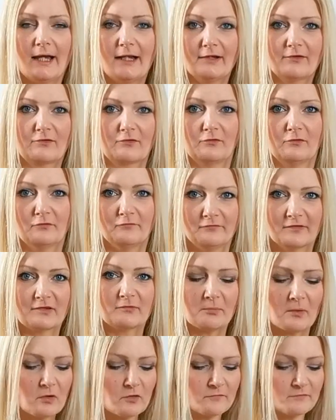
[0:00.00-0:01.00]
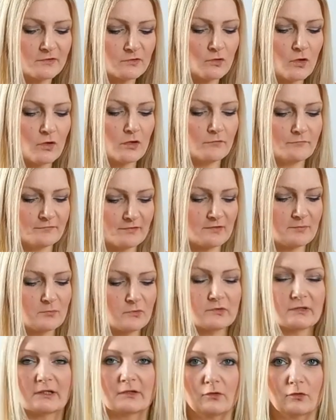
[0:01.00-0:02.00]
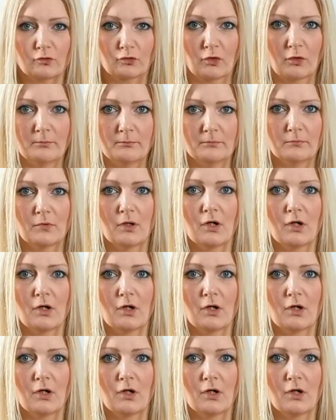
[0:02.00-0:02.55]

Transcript: Also, was brauchen wir noch? Was muss da noch drum?